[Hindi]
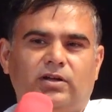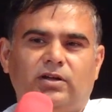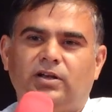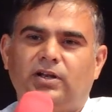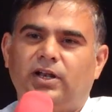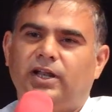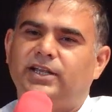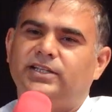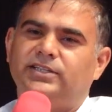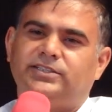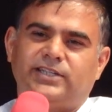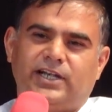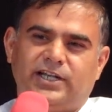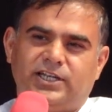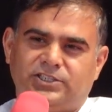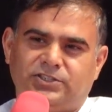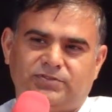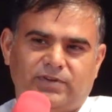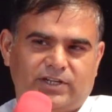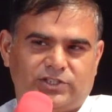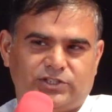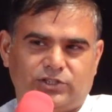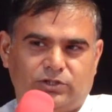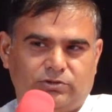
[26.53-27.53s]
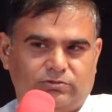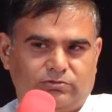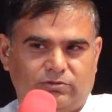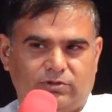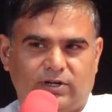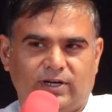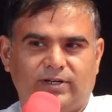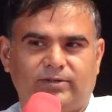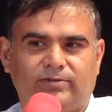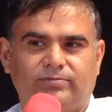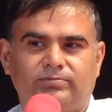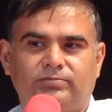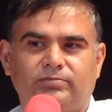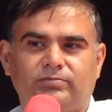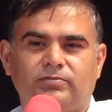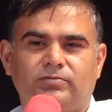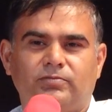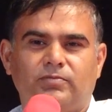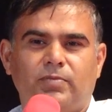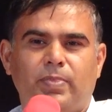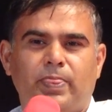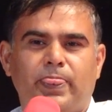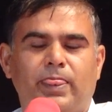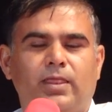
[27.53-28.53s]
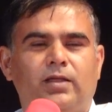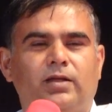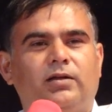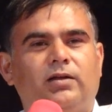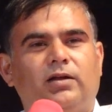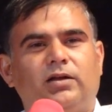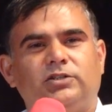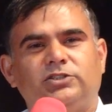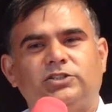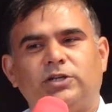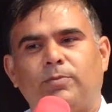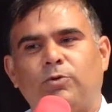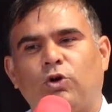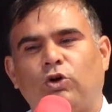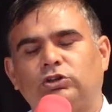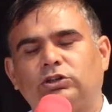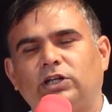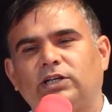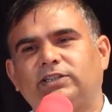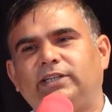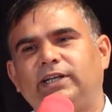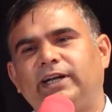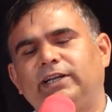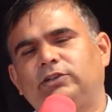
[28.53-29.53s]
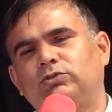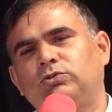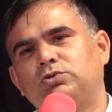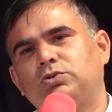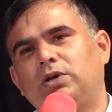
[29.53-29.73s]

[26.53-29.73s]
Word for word: नहीं सेटिस्फेक्शन हुआ जब रोहतक थे तो